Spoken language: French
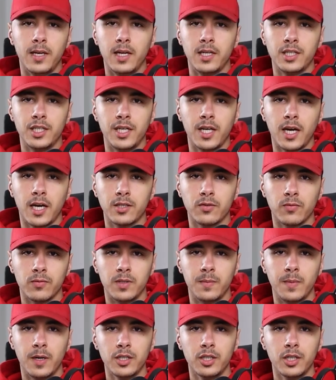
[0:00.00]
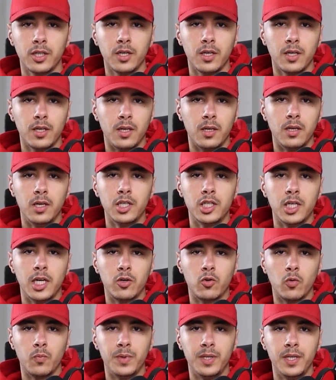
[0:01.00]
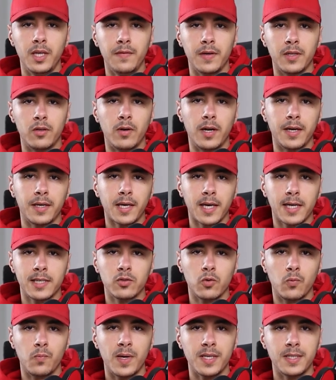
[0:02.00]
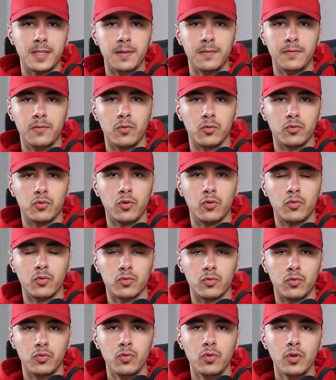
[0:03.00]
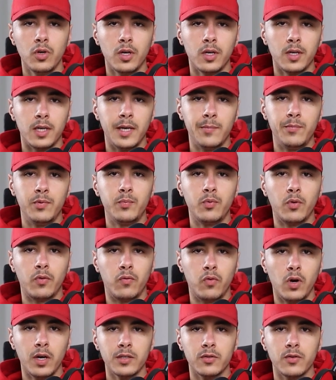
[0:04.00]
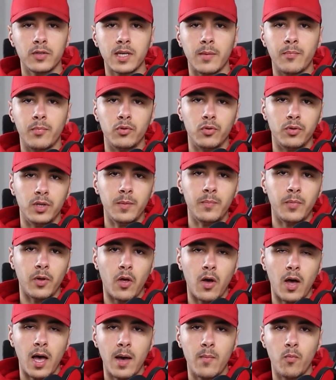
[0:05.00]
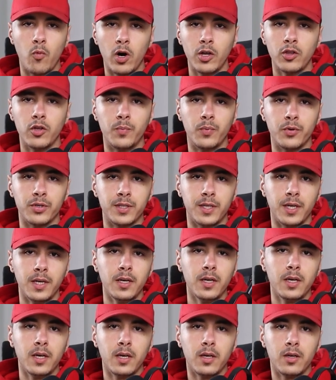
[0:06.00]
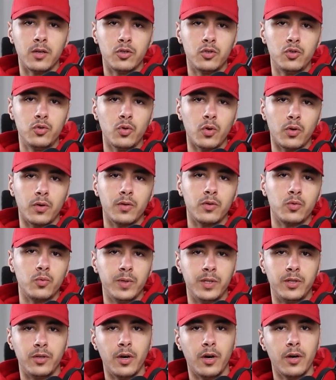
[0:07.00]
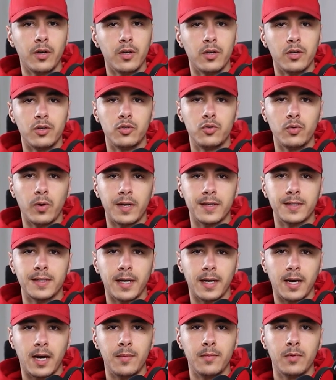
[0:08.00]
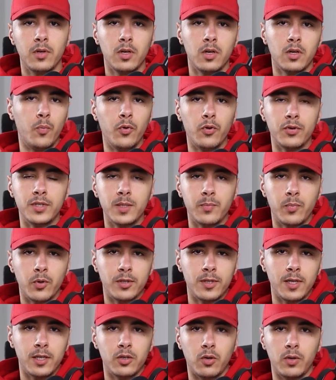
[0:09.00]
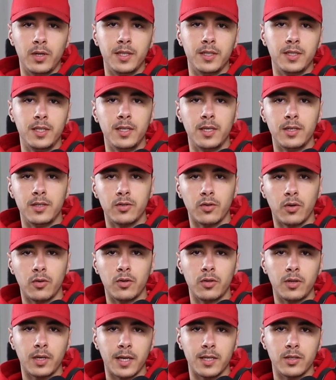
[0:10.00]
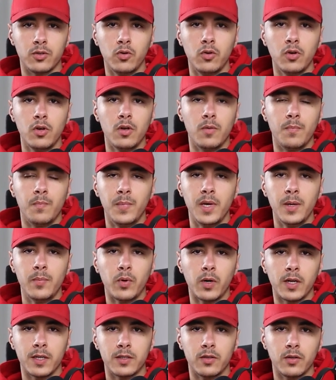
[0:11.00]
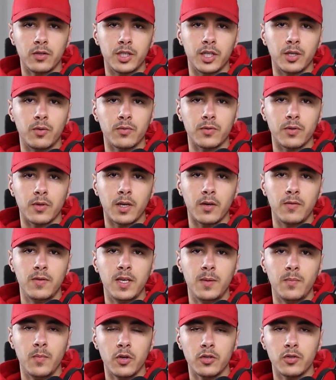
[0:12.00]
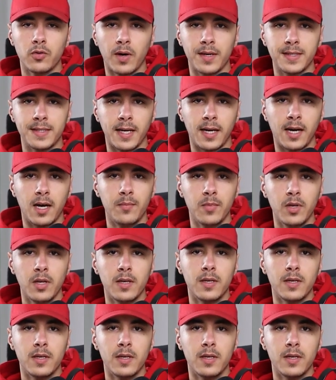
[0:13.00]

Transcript: et la génération d'images et je l'ai combiné avec de la création massive, donc de contenu, et puis pour voir ce que ça peut donner pendant un mois de poster sur Twitter, sur Instagram. On peut aussi poster sur LinkedIn et sur d'autres réseaux, mais pour l'instant j'ai concentré uniquement sur Instagram.